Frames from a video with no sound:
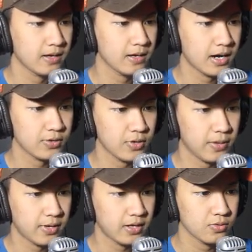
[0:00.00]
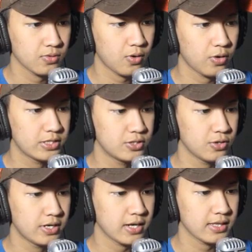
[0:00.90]
kartu yang mana tuh oh hijau
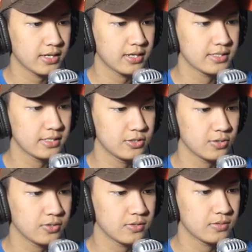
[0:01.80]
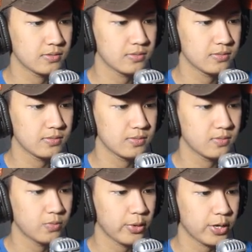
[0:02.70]
deket nih guys hijau
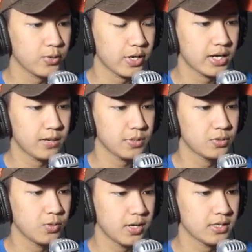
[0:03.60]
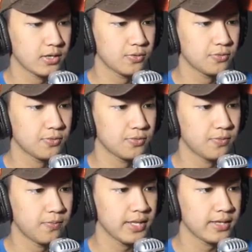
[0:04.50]
mungkin gua akan dapat dua atau
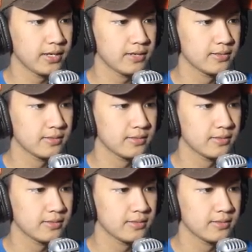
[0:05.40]
empat ya